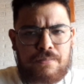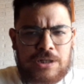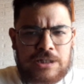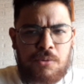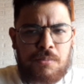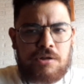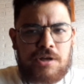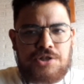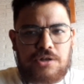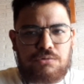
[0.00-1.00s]
Bora dar uma
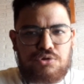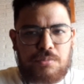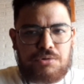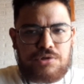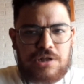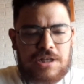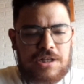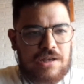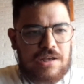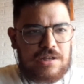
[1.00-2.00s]
olhadinha nos números
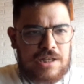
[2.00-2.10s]
dele,